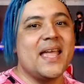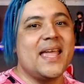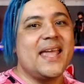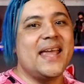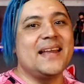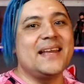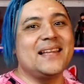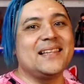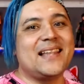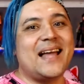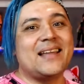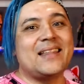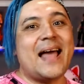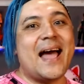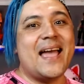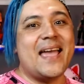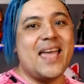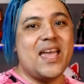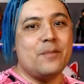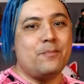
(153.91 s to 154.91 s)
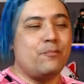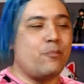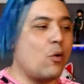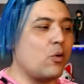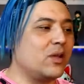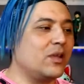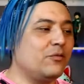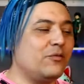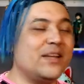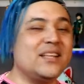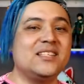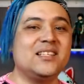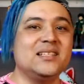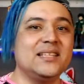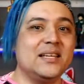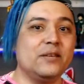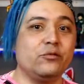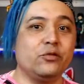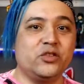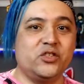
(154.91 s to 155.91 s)
Ele lá na Apple, que vende
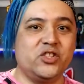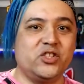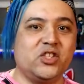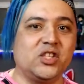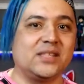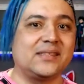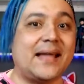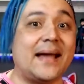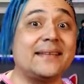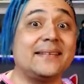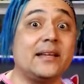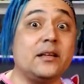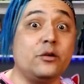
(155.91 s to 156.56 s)
livros digitais,